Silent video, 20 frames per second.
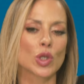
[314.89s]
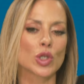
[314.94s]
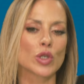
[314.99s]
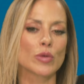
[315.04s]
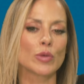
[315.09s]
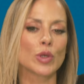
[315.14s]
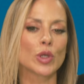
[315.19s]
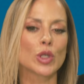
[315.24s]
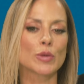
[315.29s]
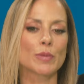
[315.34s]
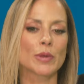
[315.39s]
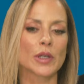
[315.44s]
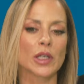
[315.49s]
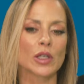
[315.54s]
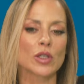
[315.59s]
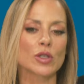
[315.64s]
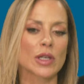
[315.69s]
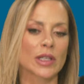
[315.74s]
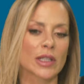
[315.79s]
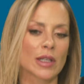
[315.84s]
dos miúdos
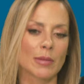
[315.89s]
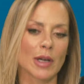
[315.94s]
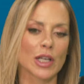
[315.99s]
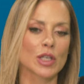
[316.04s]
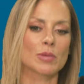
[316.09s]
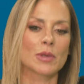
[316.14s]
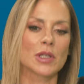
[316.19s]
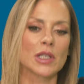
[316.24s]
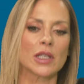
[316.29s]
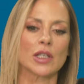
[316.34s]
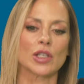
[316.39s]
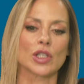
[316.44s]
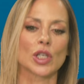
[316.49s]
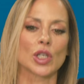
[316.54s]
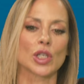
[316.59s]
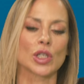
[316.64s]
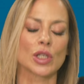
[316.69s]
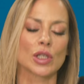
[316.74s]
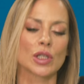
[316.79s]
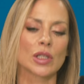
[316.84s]
pequenos, ainda mais pequeninas
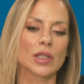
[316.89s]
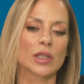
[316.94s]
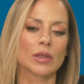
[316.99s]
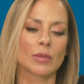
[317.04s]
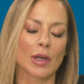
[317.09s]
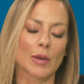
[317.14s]
que